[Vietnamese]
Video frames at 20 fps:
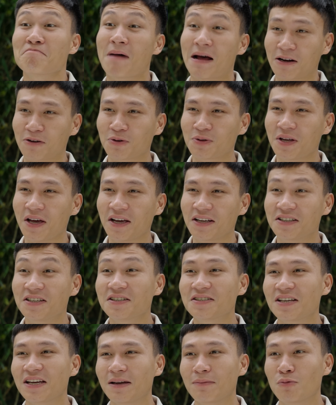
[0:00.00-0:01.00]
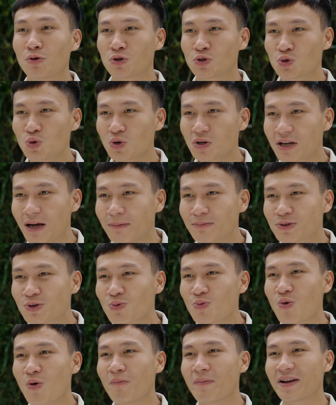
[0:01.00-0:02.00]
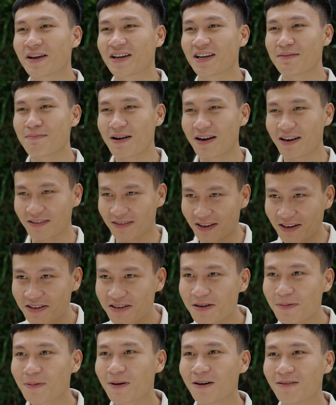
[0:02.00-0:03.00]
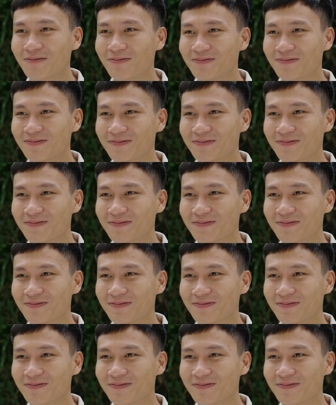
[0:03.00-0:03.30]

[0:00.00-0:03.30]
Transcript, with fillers: Bạn có thể chia sẻ một chút cảm xúc của mình khi bắt được tên cướp không?